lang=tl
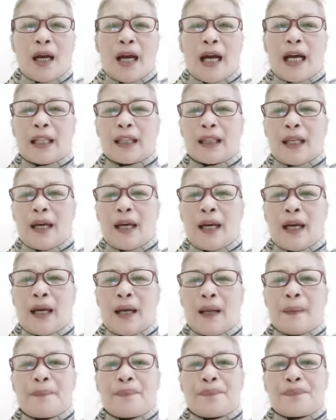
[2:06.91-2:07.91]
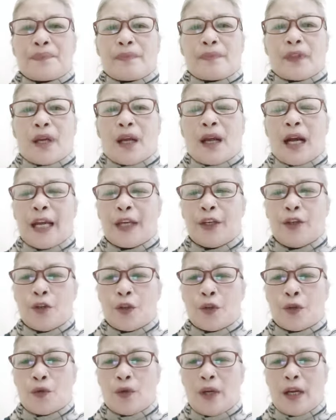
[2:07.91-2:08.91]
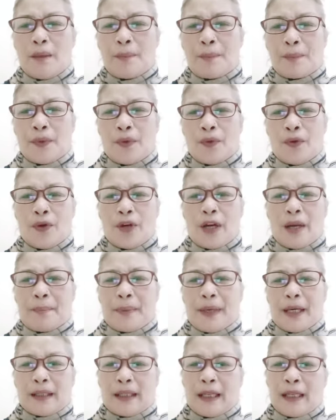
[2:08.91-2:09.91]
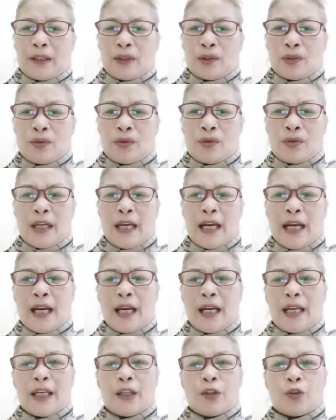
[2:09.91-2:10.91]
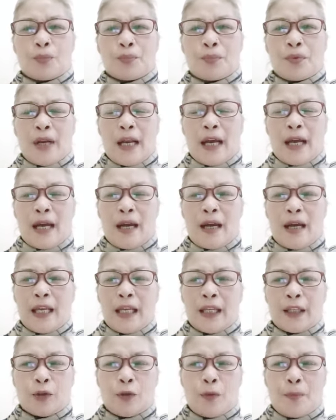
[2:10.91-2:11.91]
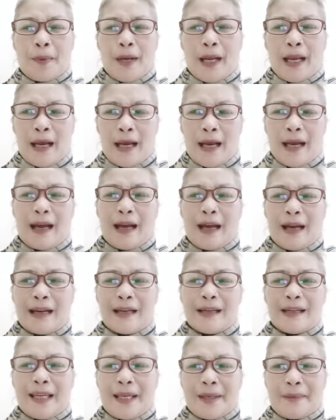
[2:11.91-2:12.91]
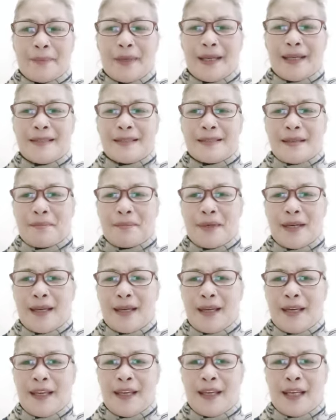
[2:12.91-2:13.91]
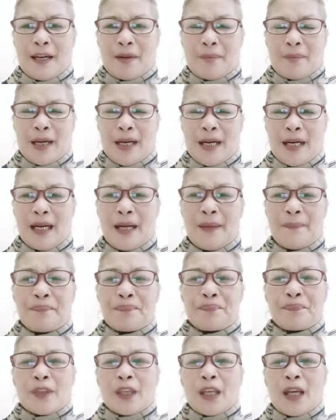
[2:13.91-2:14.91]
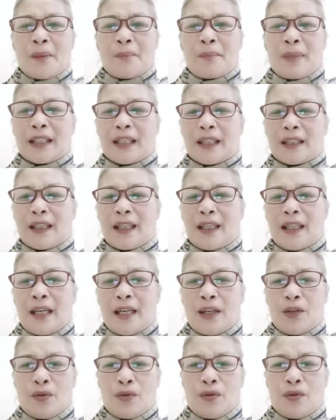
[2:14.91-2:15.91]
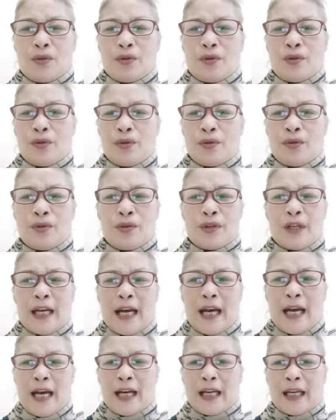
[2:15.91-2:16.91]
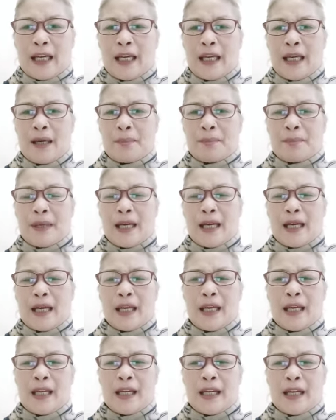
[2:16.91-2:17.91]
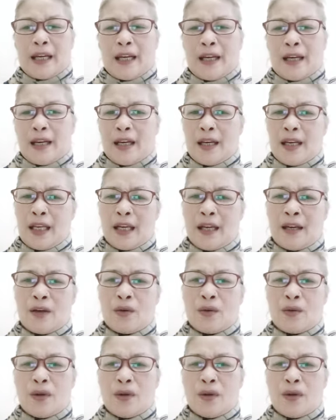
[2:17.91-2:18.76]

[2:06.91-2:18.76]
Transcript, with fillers: At uh, ngayon ko lang po napagtanto na ito pala, ito pala ang ibig sabihin ng mga matatanda do, noon na aking palaging naririnig.